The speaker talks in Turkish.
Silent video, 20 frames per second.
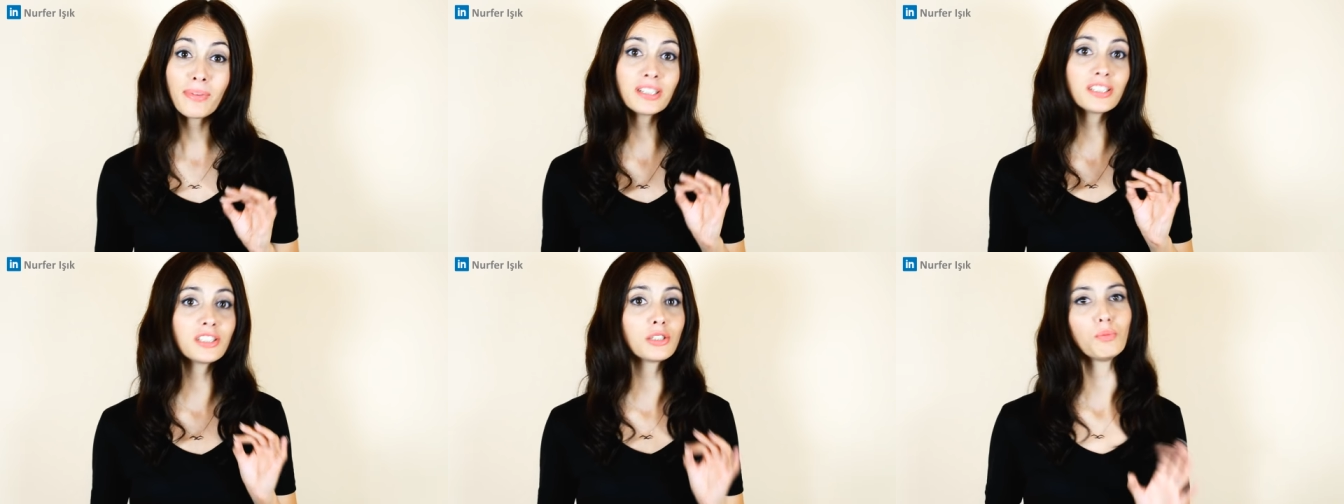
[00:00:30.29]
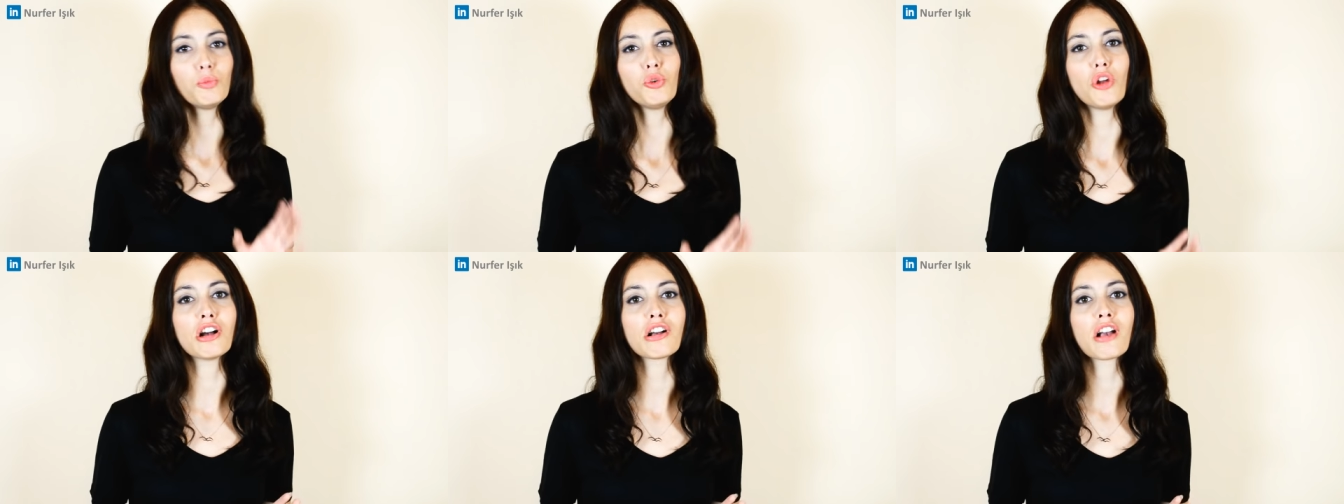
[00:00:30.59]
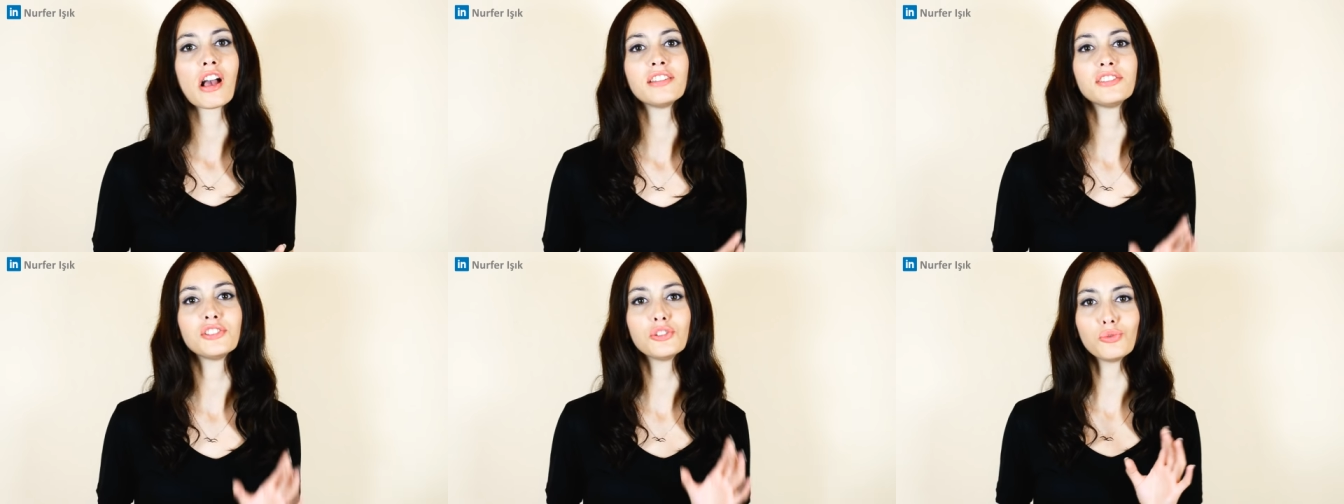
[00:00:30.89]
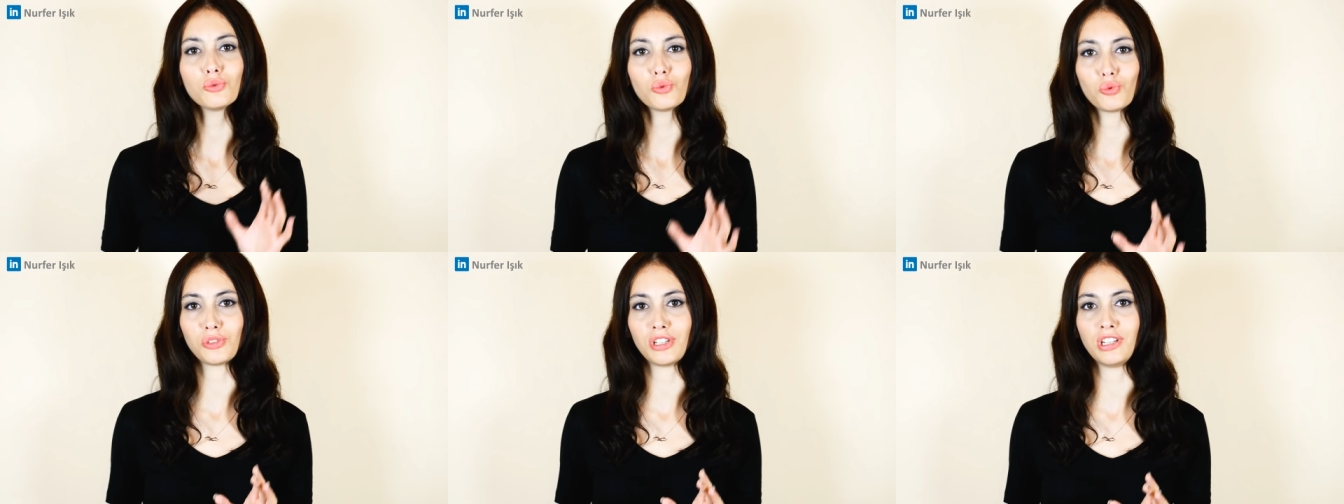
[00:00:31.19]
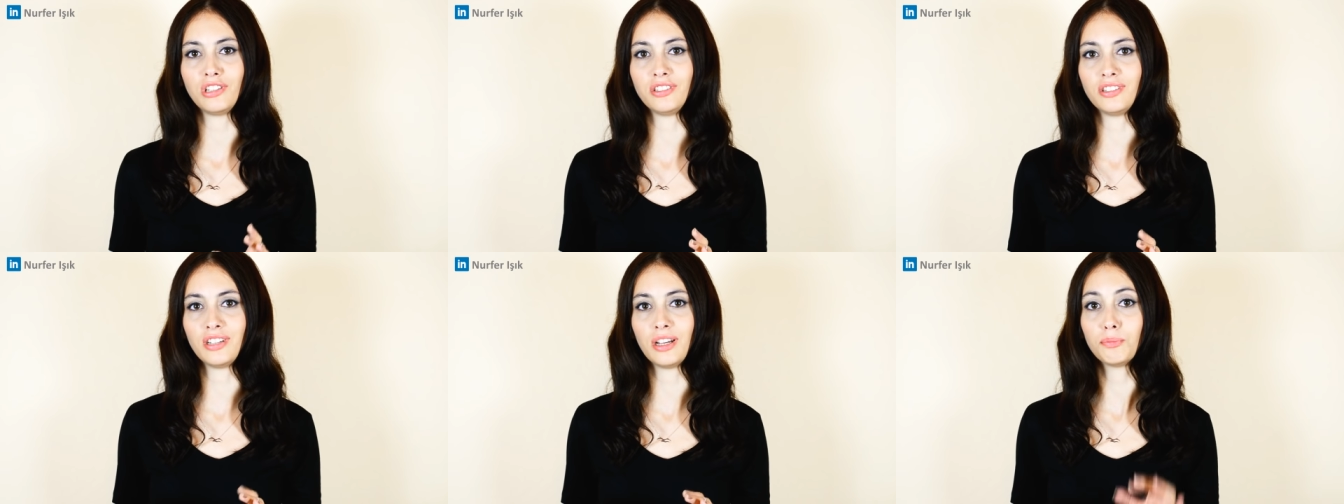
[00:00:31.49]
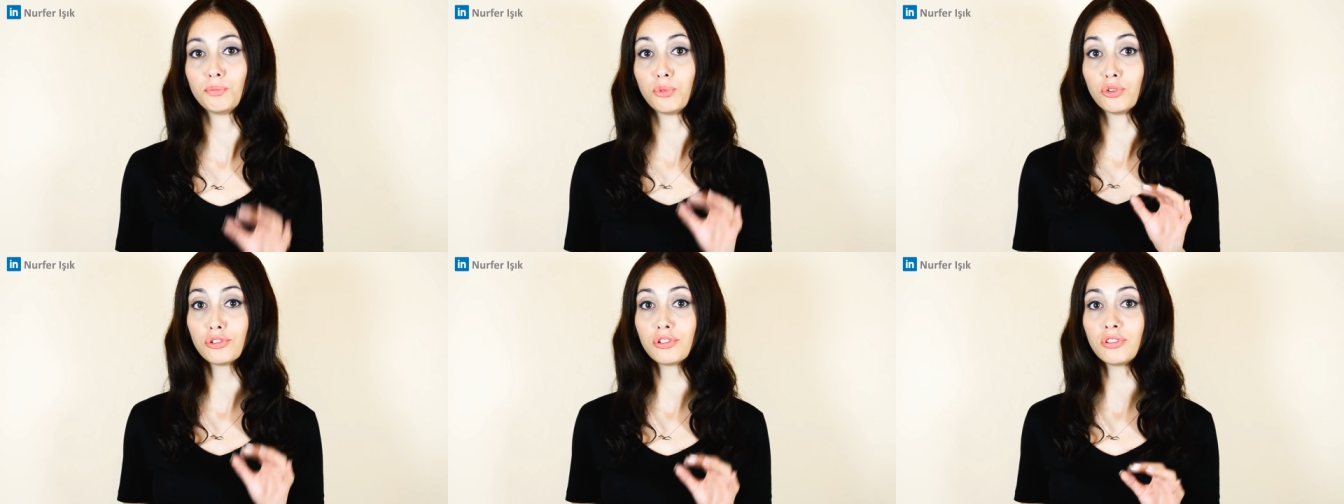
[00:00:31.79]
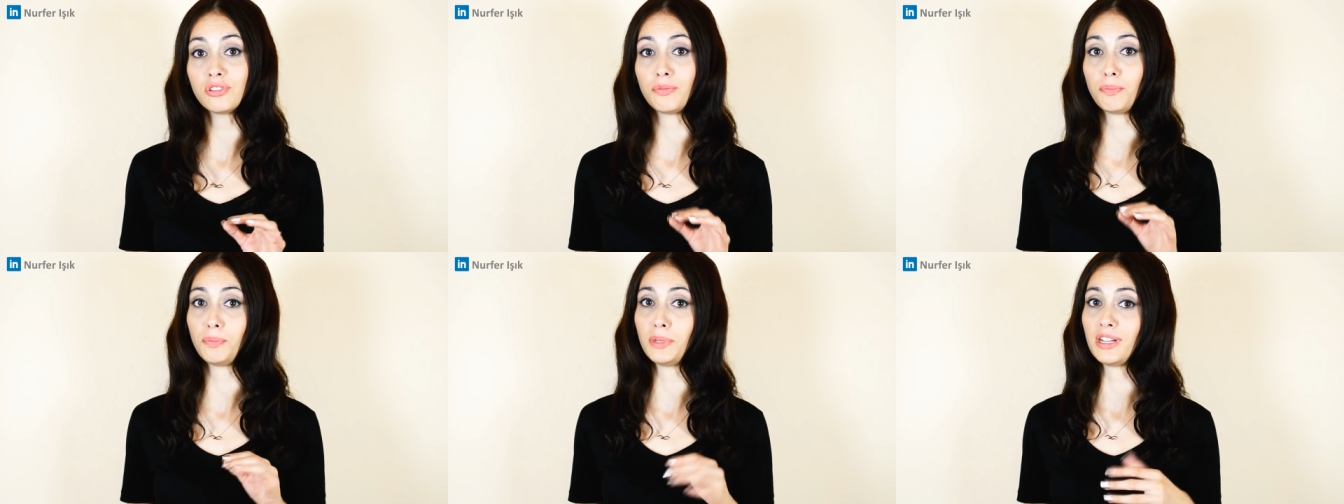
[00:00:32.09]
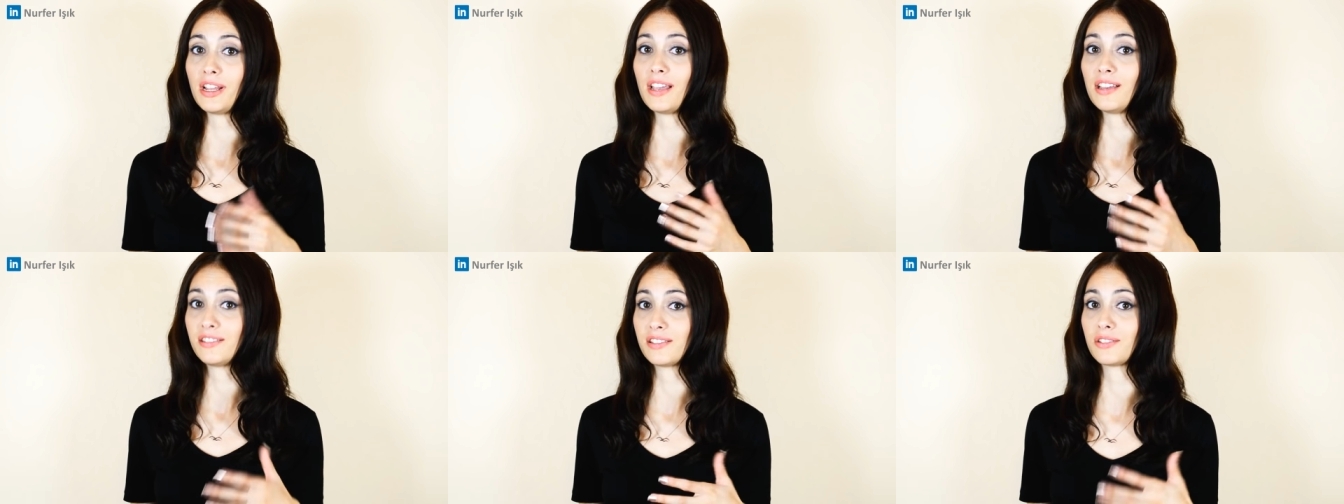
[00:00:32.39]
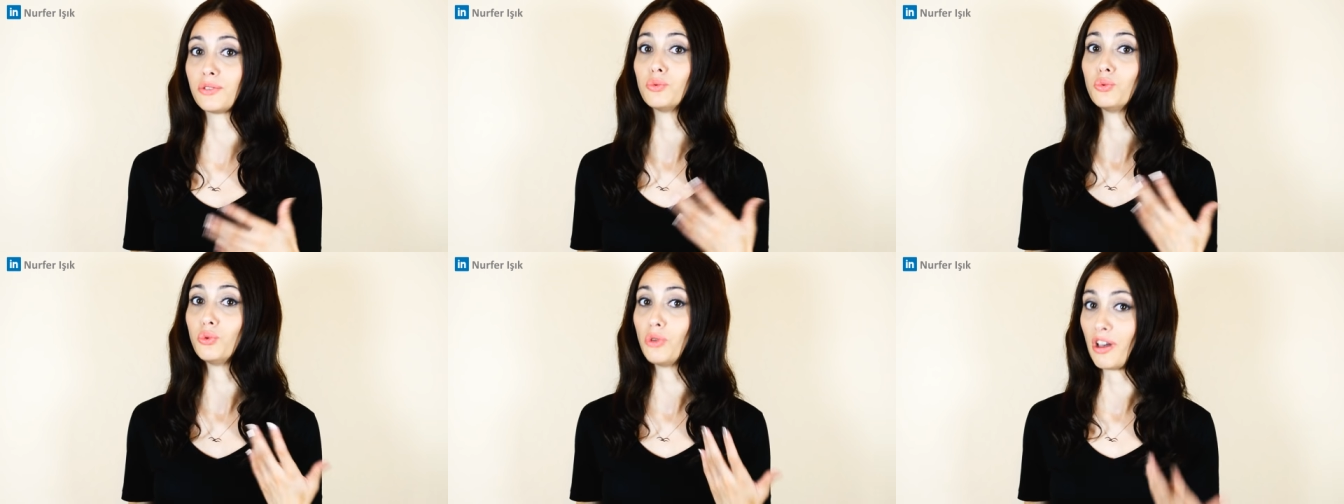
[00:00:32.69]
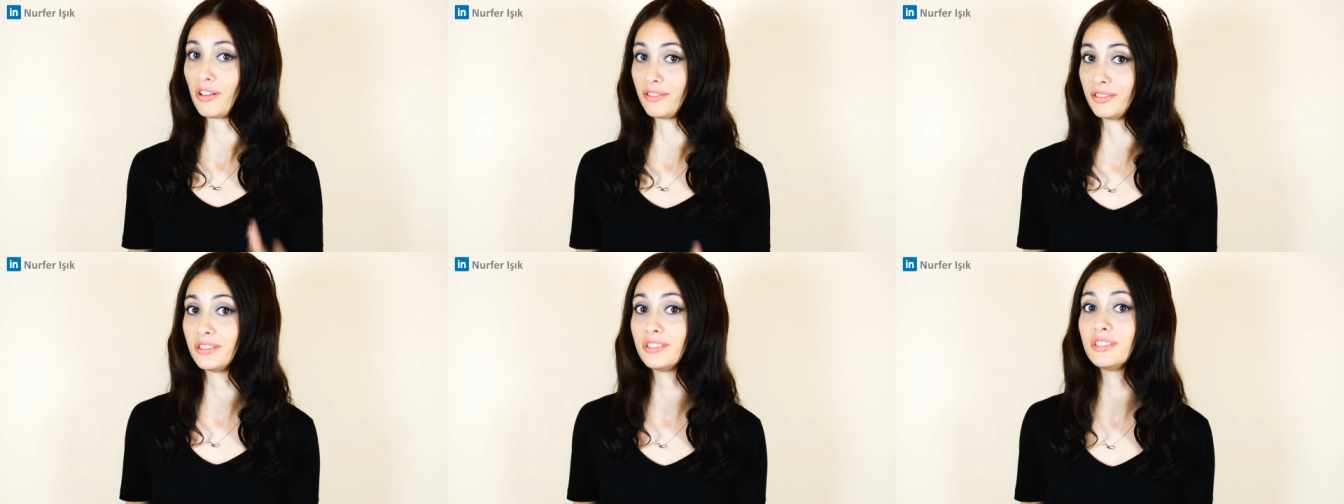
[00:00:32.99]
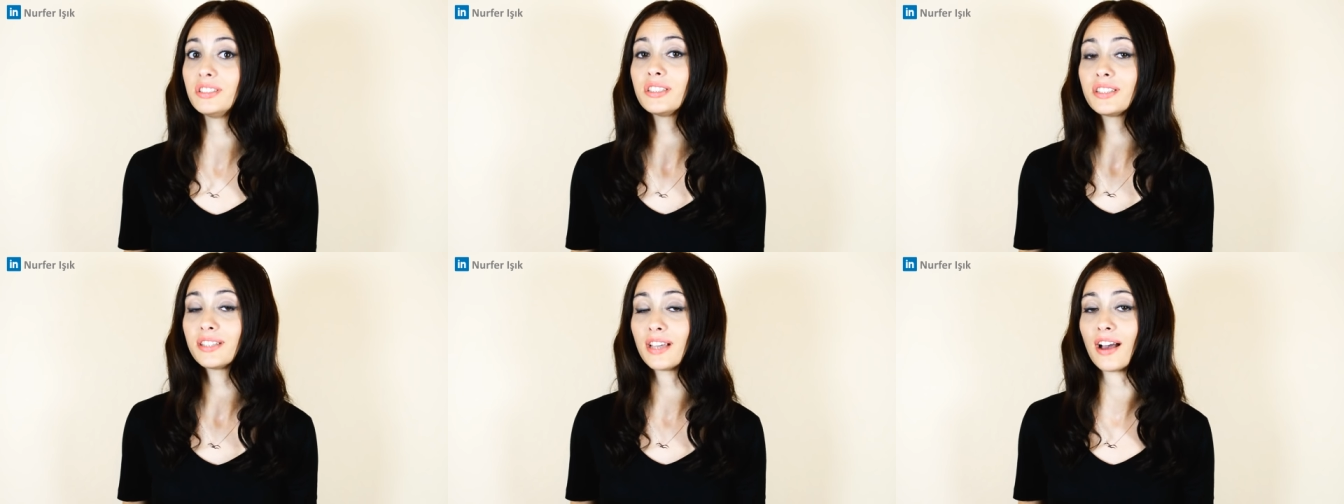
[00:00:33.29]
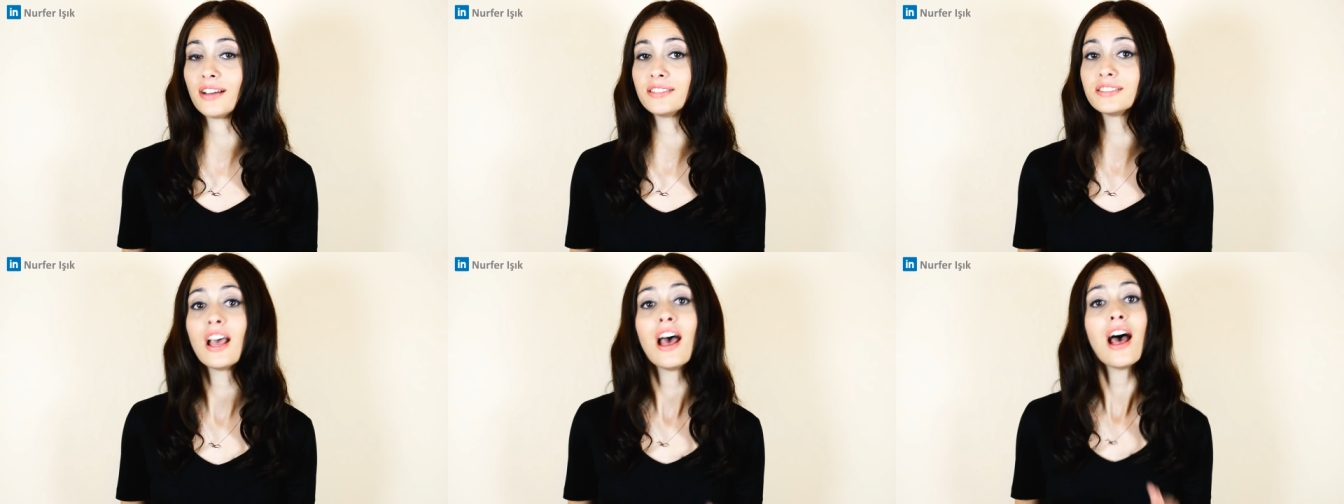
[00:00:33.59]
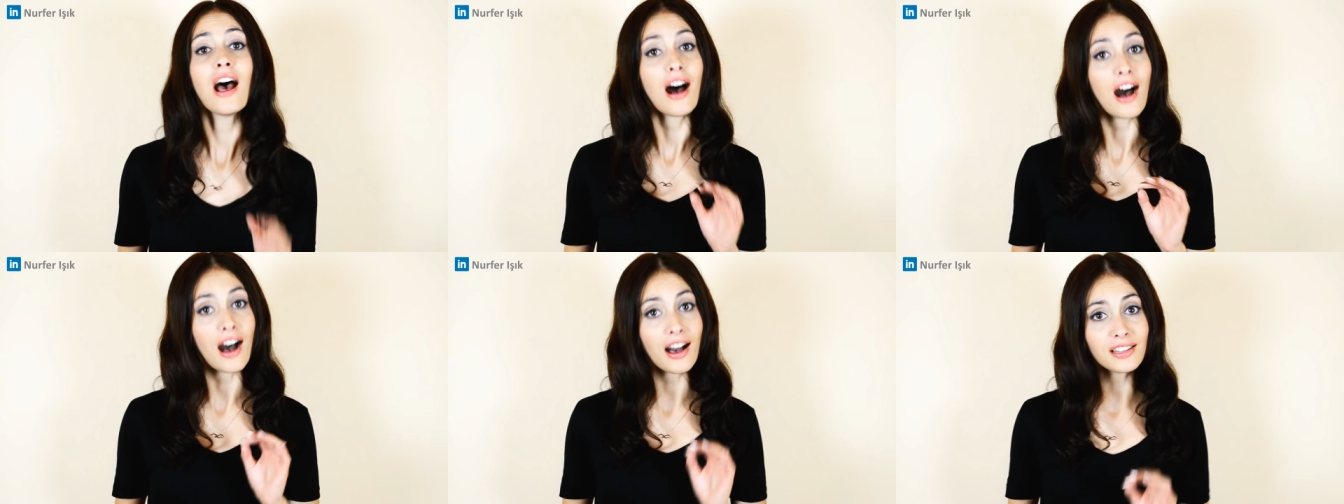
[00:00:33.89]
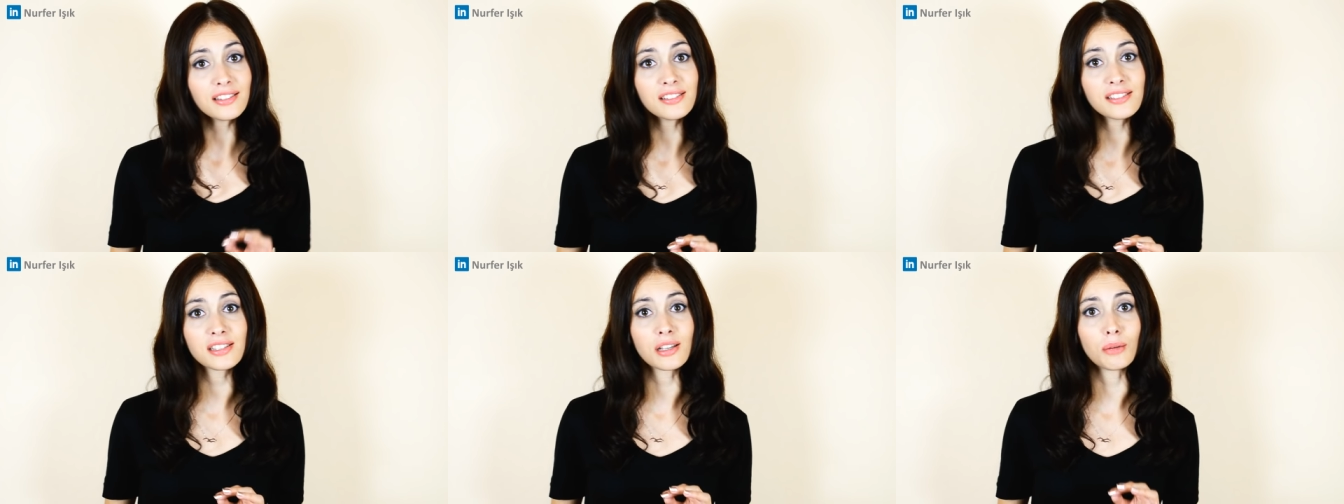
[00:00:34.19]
başta mülakatçının üzerinde pozitif bir etki uyandırırken aynı